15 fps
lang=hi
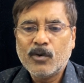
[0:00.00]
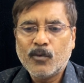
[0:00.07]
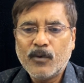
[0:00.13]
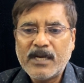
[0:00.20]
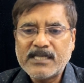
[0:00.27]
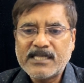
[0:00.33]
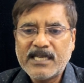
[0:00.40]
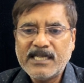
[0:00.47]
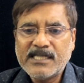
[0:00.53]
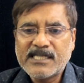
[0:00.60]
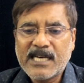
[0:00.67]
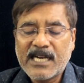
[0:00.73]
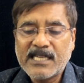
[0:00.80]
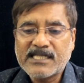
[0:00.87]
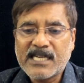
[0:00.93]
वैसे ही
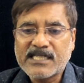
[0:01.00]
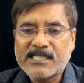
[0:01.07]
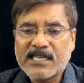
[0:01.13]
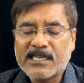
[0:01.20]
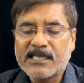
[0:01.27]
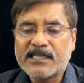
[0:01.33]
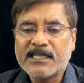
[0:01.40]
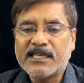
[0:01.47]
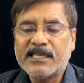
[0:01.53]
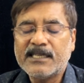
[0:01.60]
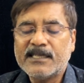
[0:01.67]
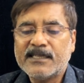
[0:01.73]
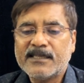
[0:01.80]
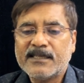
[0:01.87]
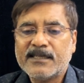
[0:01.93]
सारे शासक करते हैं
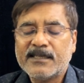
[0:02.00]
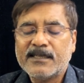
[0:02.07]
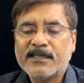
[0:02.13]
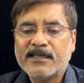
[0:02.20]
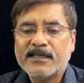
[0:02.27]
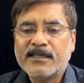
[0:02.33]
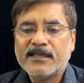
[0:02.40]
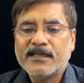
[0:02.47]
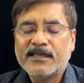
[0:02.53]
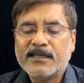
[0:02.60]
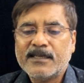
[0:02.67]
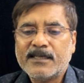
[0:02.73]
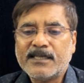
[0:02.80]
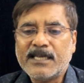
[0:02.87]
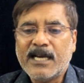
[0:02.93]

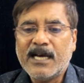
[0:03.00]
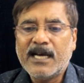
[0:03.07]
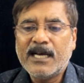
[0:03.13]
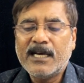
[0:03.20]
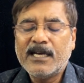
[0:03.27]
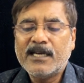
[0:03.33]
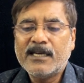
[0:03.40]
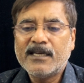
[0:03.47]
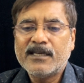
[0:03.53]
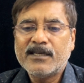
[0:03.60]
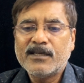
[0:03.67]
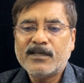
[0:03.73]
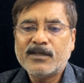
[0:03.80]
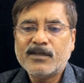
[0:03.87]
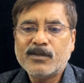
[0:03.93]
यहाँ
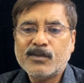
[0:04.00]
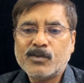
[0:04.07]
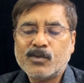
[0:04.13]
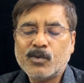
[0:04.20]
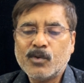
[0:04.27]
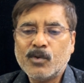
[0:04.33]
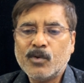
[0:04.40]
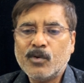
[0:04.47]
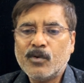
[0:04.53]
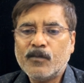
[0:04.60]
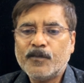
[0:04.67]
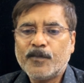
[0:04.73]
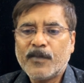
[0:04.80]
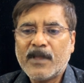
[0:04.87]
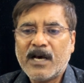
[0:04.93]
जो
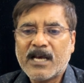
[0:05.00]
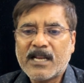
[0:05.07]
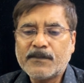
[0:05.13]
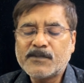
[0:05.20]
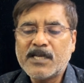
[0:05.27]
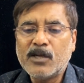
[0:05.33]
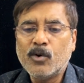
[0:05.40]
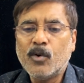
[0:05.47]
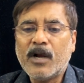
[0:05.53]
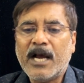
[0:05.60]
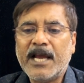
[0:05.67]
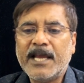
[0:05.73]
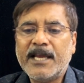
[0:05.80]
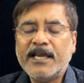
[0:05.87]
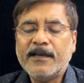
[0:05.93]
अरब से लोग
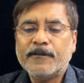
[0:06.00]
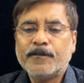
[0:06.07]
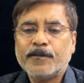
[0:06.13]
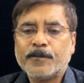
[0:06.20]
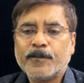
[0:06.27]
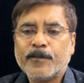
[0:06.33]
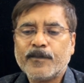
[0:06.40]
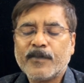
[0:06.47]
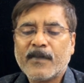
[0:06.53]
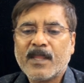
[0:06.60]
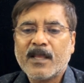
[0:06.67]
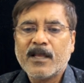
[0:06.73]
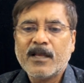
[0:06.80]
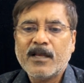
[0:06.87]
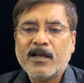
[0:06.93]
आए
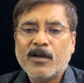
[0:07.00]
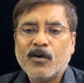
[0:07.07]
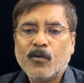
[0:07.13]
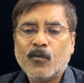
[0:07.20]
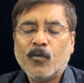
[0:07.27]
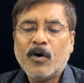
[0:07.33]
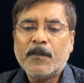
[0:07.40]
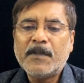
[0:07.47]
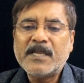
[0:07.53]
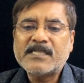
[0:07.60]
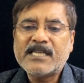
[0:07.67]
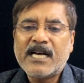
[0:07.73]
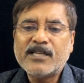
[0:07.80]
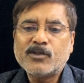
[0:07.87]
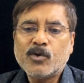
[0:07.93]
वो अपने
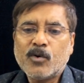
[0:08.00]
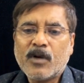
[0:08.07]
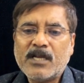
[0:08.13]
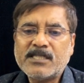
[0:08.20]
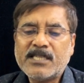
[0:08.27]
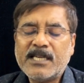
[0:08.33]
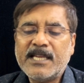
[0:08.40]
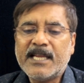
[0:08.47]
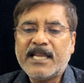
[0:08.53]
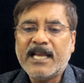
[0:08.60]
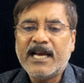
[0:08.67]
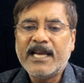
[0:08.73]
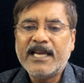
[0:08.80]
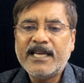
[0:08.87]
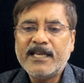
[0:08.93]
साथ जो कल्चर लेके
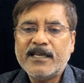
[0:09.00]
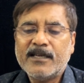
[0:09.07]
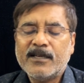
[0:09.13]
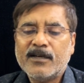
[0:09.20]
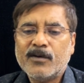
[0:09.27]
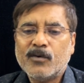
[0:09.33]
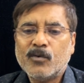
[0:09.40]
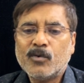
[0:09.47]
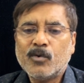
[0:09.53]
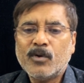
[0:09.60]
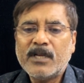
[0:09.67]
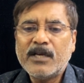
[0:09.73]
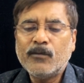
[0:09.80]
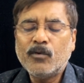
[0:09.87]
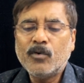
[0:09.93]
आए
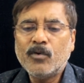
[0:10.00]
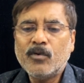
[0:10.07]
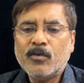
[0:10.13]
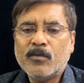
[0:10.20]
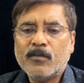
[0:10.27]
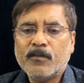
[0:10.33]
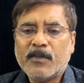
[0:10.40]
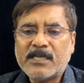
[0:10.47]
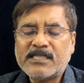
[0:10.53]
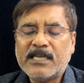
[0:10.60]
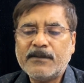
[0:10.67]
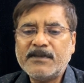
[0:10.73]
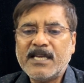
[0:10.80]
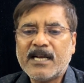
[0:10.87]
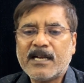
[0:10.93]
उन्होंने वो
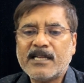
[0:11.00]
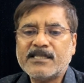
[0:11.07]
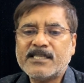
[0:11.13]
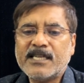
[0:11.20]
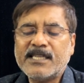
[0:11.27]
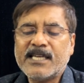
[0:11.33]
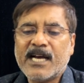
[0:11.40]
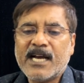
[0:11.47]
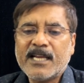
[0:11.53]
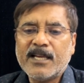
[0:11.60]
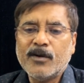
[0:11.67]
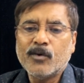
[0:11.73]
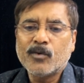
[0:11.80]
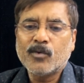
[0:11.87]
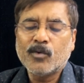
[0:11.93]
मजहब या कल्चर यहाँ के
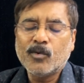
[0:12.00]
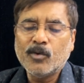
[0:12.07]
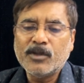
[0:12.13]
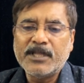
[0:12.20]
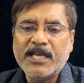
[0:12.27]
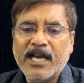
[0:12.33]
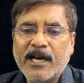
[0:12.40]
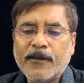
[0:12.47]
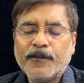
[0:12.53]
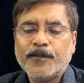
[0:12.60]
लोगों को दिया